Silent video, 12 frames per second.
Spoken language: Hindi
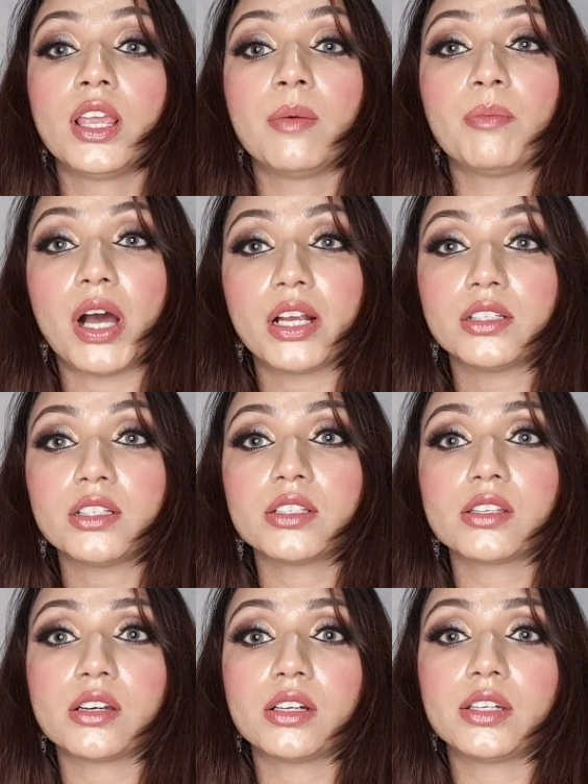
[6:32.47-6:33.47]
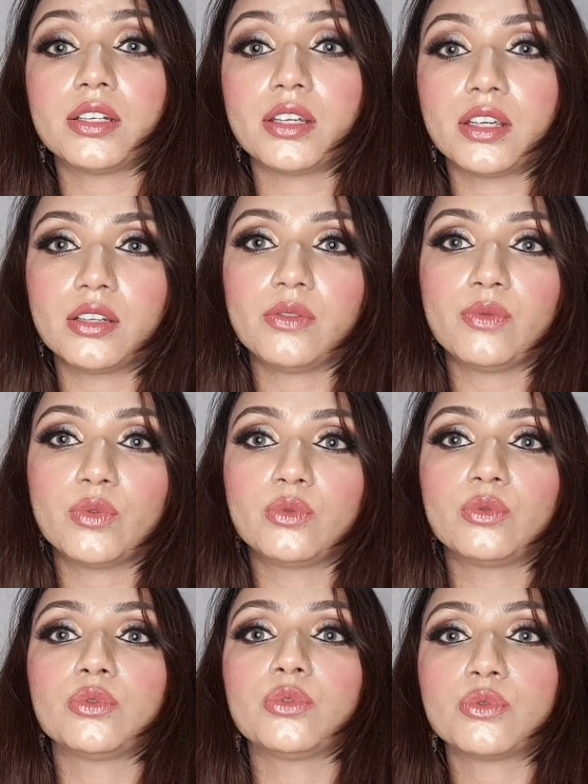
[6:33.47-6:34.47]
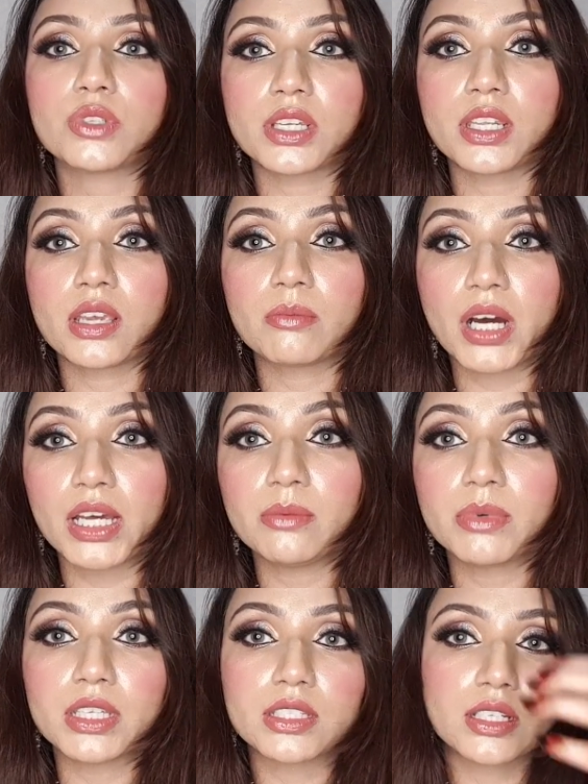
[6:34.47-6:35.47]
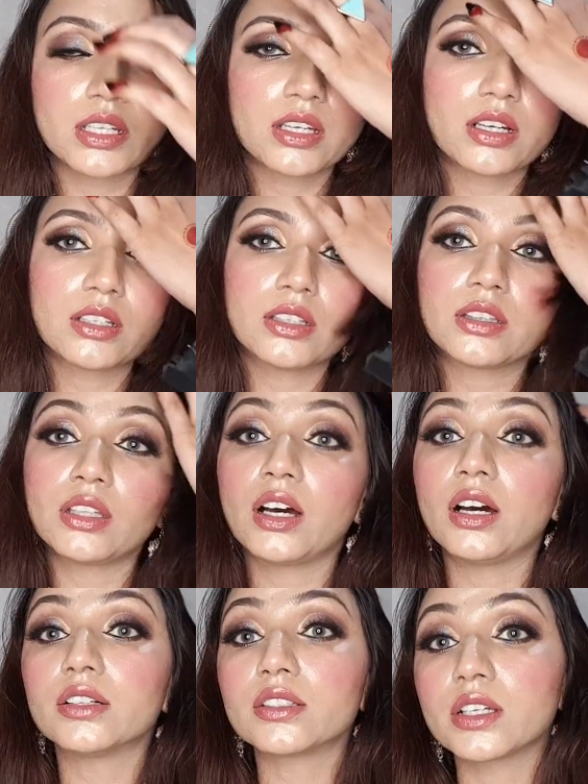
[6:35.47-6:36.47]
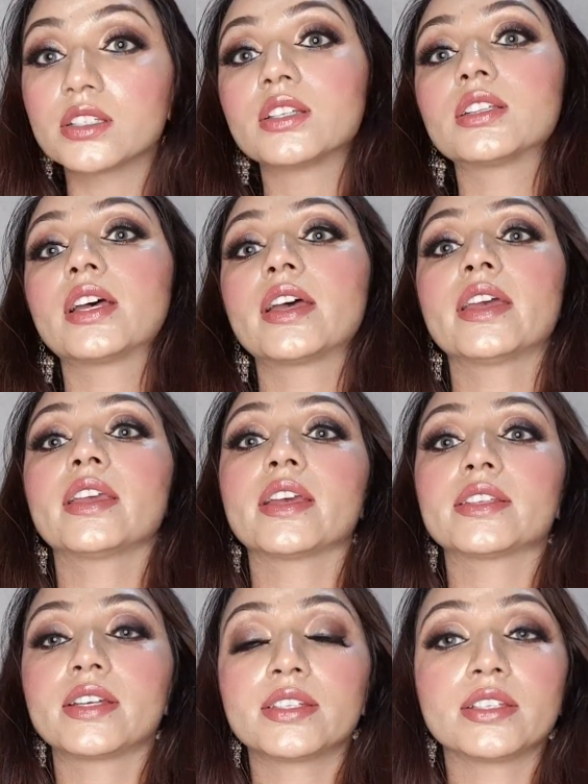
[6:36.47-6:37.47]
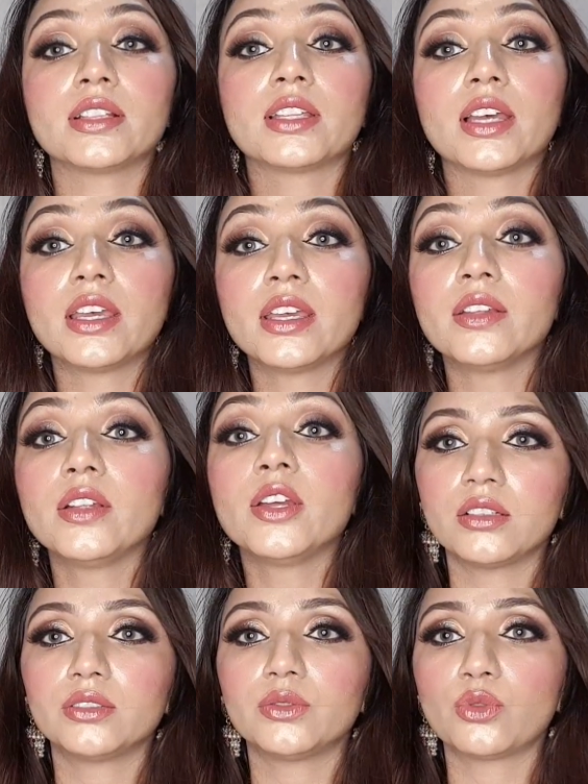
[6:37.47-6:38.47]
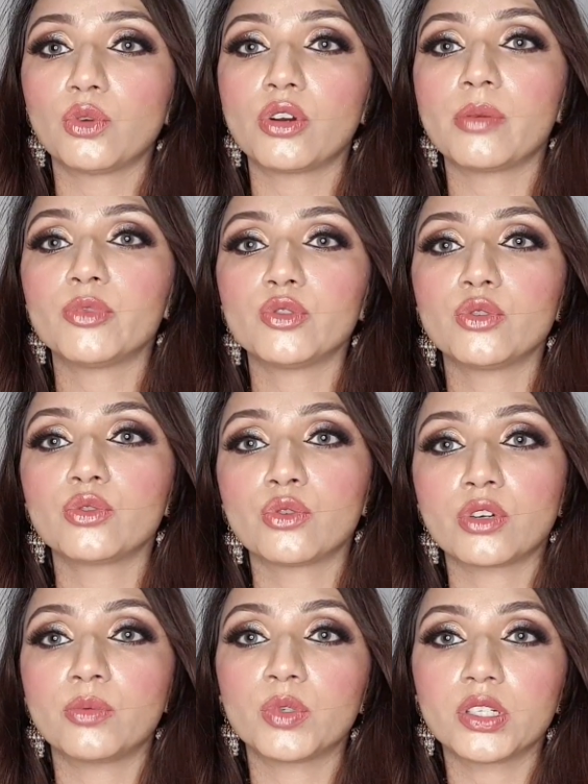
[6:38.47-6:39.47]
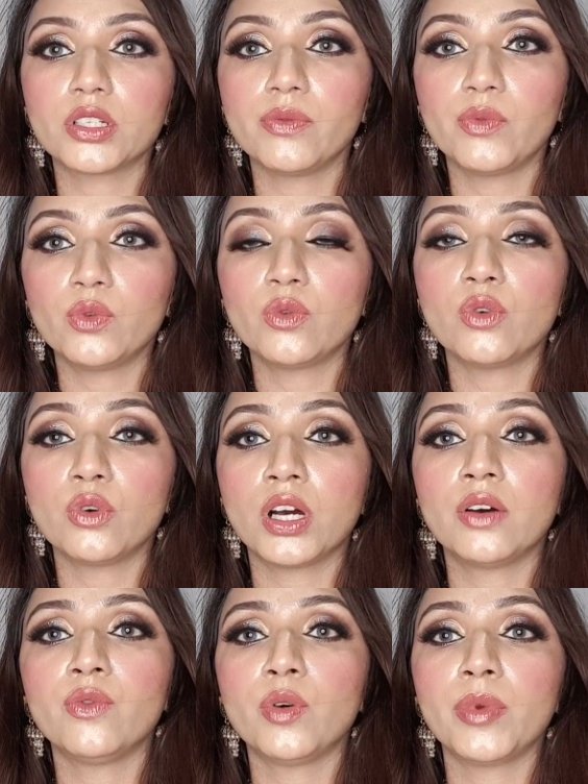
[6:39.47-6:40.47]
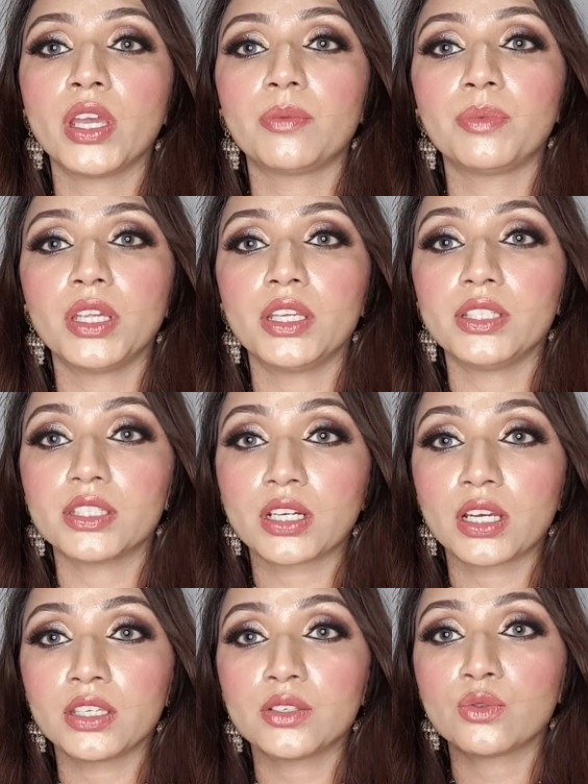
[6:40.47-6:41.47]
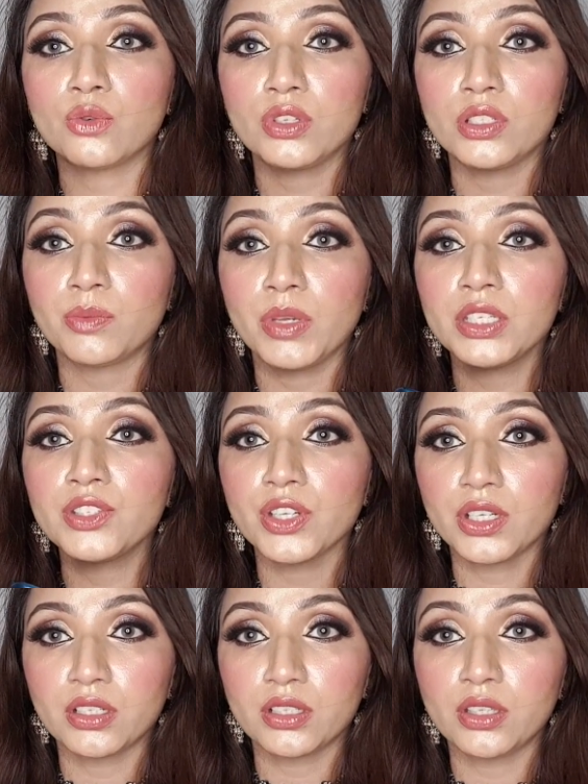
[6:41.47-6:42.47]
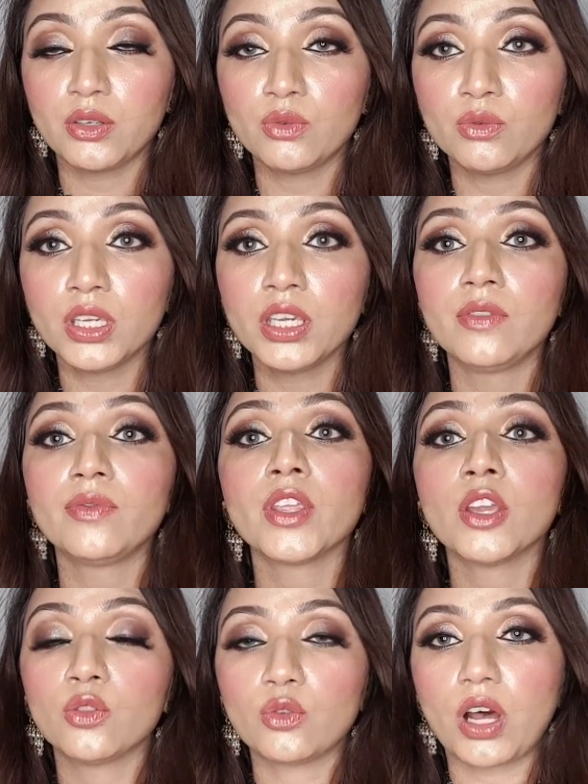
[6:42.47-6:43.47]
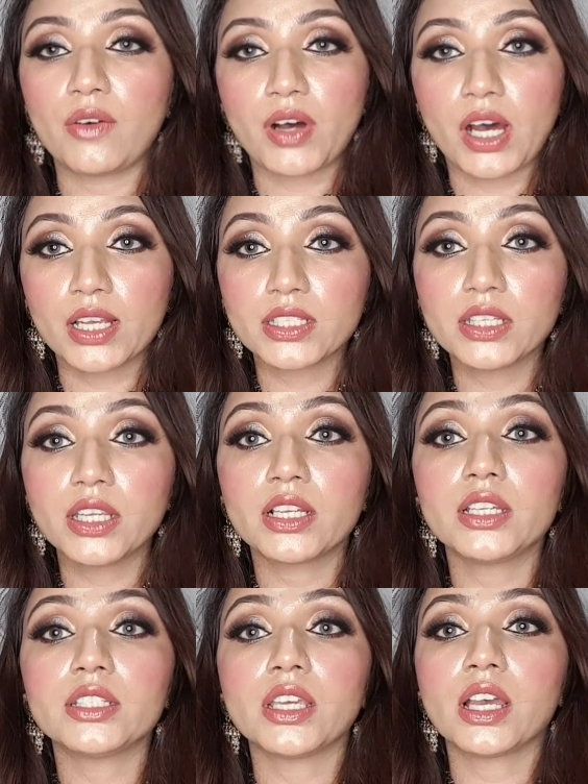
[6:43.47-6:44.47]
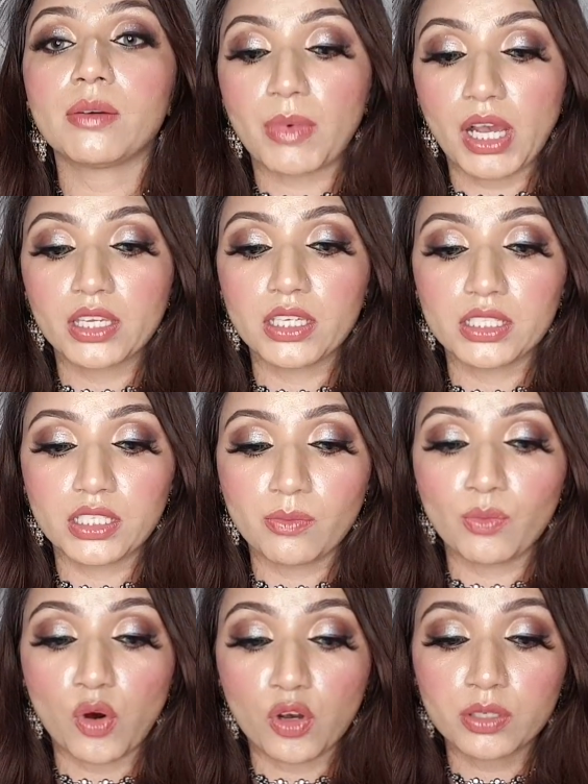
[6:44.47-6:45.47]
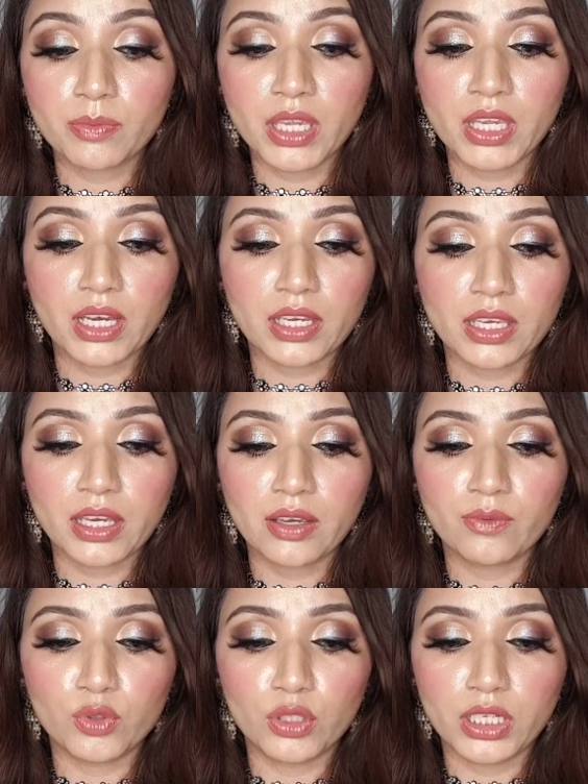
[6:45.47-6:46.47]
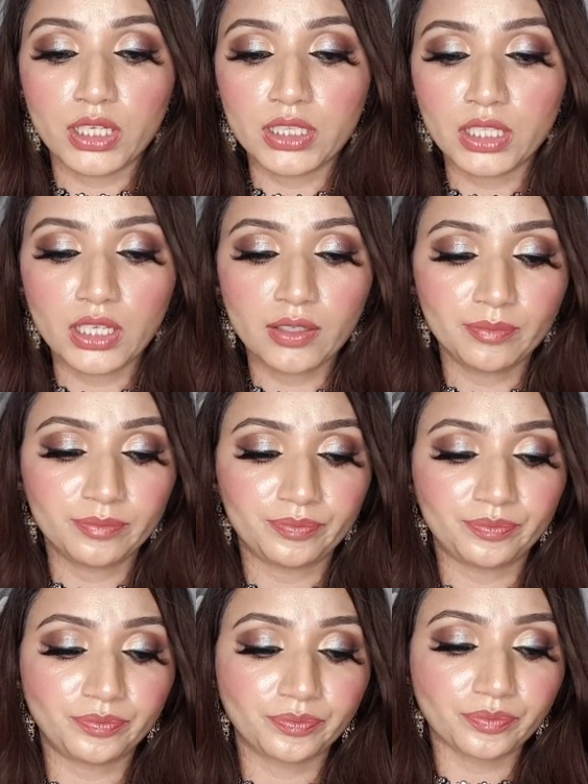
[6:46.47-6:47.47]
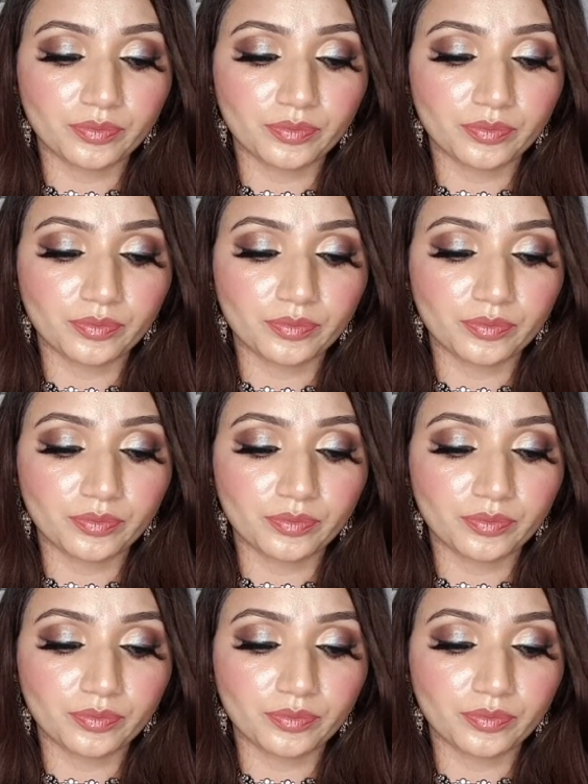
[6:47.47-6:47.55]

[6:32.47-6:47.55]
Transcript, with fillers: बाकी इसका डिटेल रिव्यू यूज़ करने के बाद ही पता चलेगा कितना अरसा चलता है कैसा चलता है थोड़ा बहुत जो छोटा मोटा रिव्यू होगा वो मैं अपने इंस्टा की स्टोरीज पे शेयर करती रहूँगी तो आप वहाँ से देख लीजिएगा बाकी इसके बॉक्स में क्या क्या है वो देख लेते हैं